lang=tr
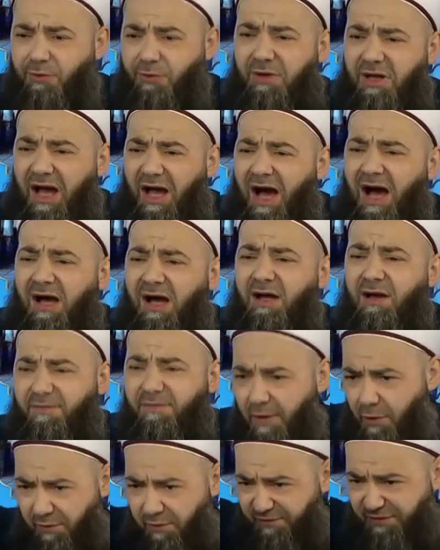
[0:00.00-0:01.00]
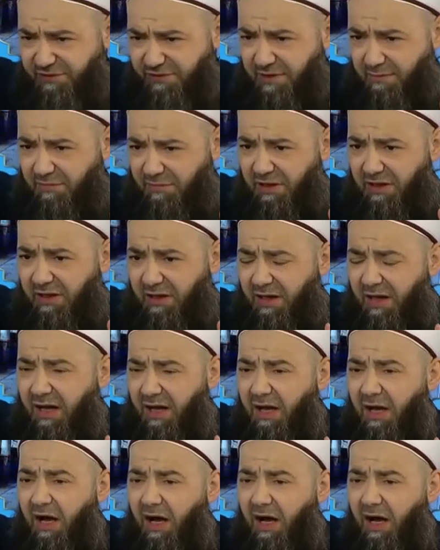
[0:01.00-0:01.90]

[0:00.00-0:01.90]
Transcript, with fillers: ulya fe fi sebilillah.